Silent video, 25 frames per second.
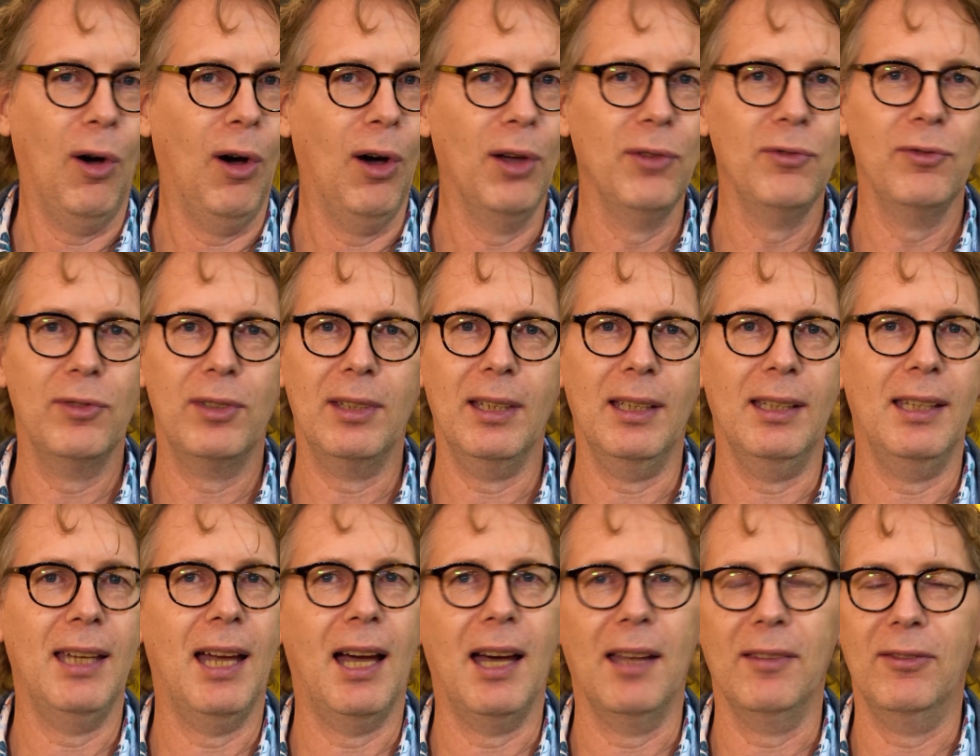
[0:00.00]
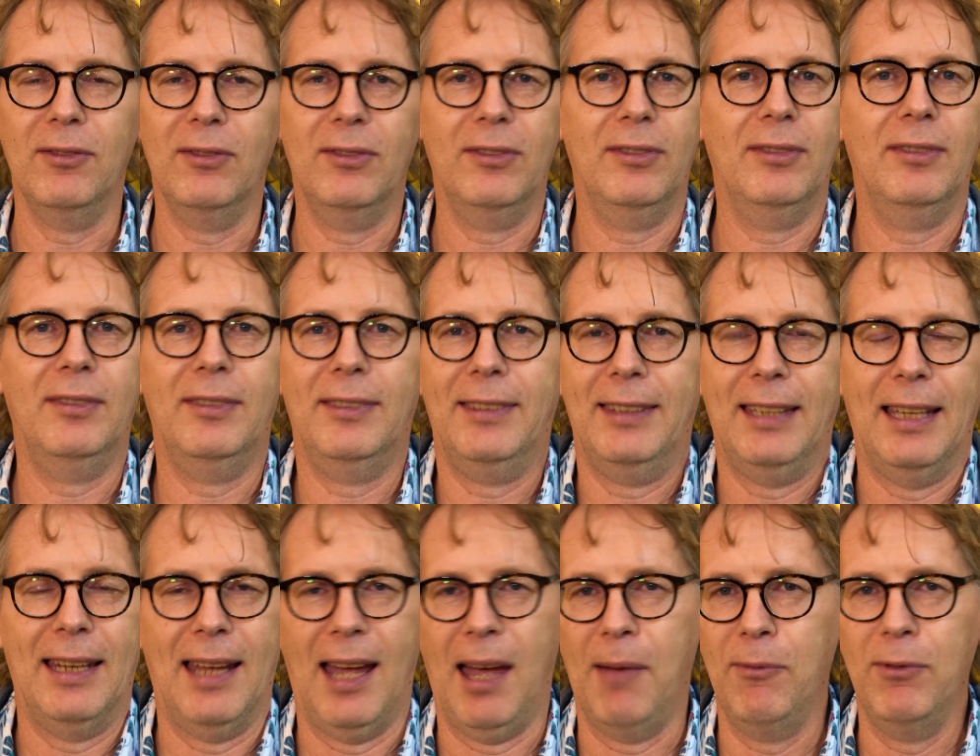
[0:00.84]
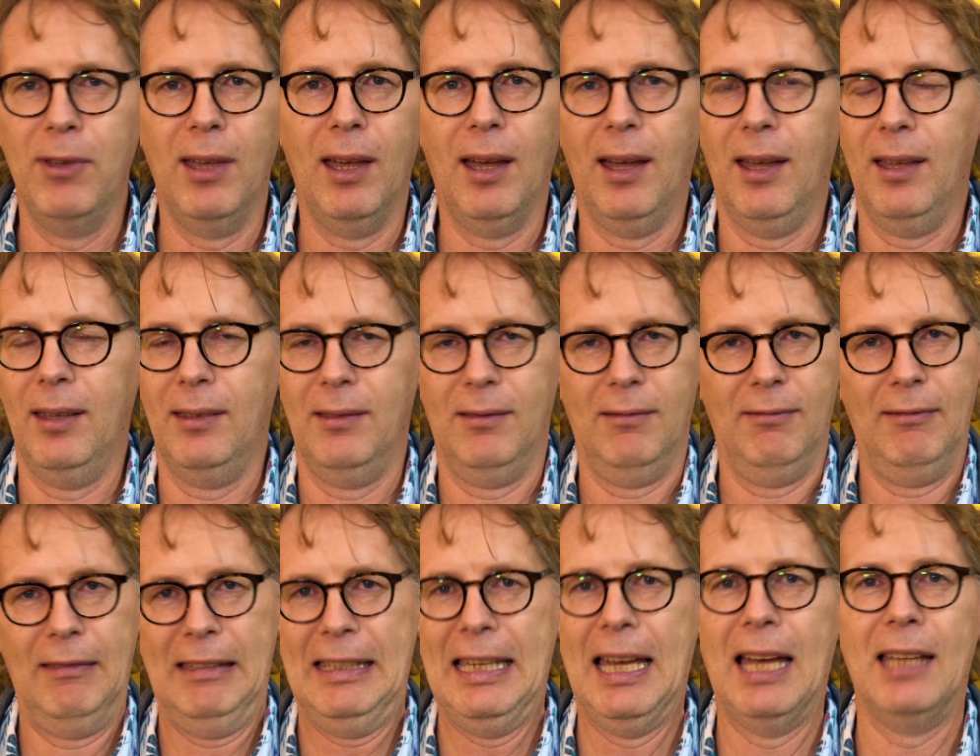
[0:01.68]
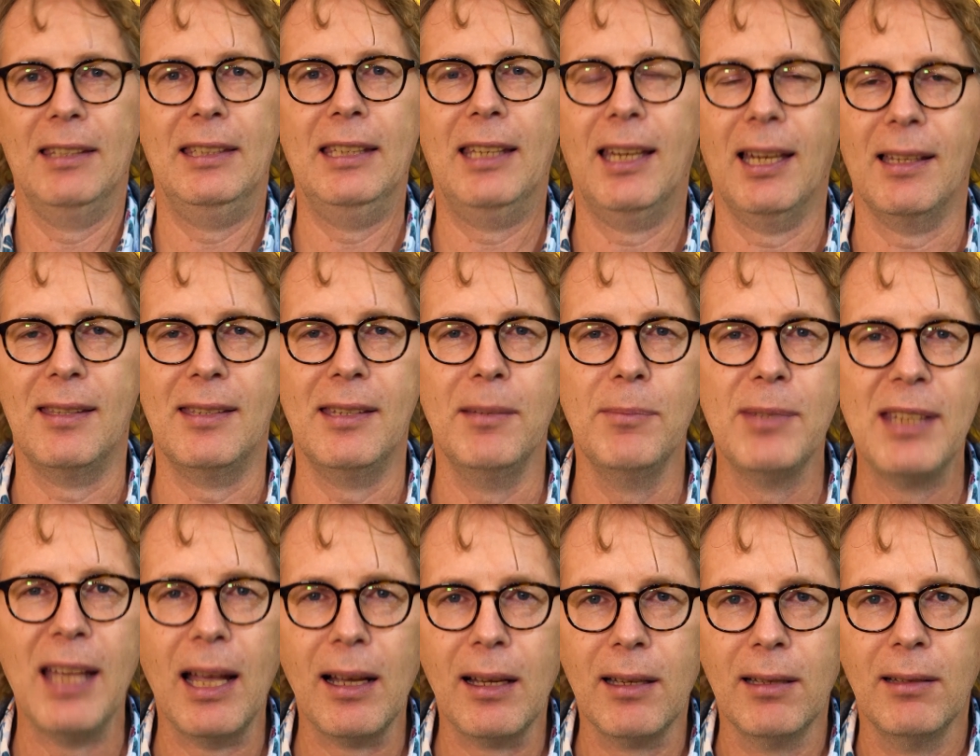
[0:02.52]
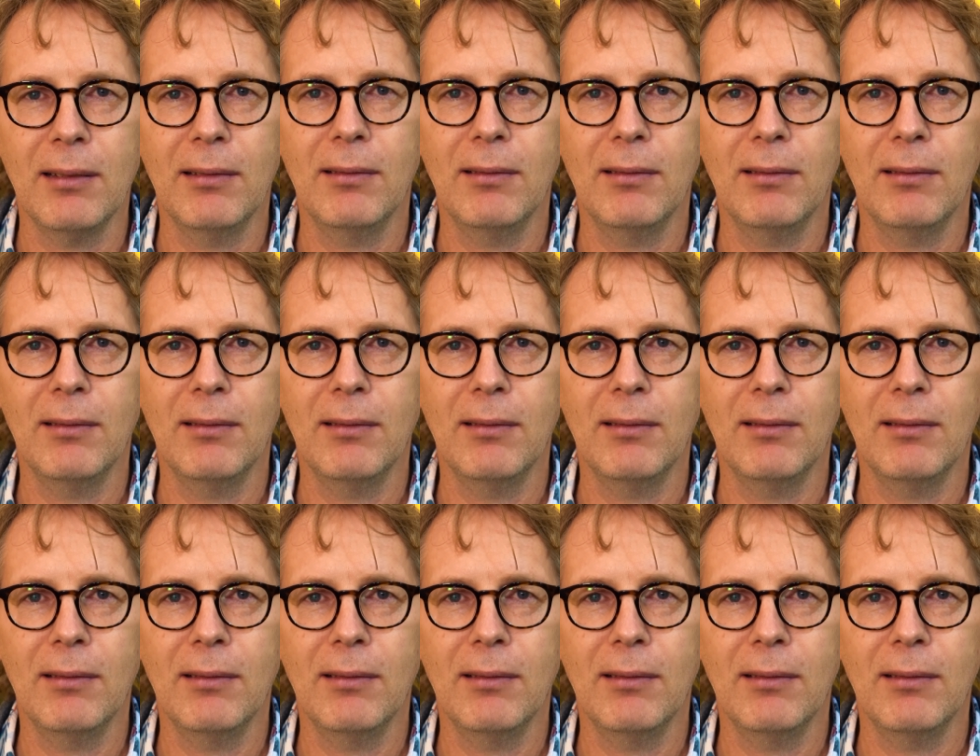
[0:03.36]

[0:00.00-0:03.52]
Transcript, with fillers: Und ja, dann haben wir ja die Katze im Sack.